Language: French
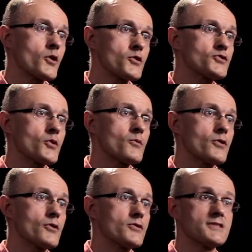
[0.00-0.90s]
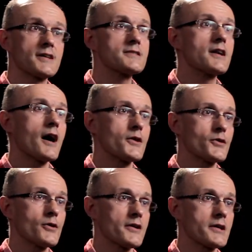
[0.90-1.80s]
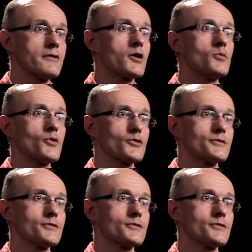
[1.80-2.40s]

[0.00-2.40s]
l'ensemble des accélérateurs à travers le monde.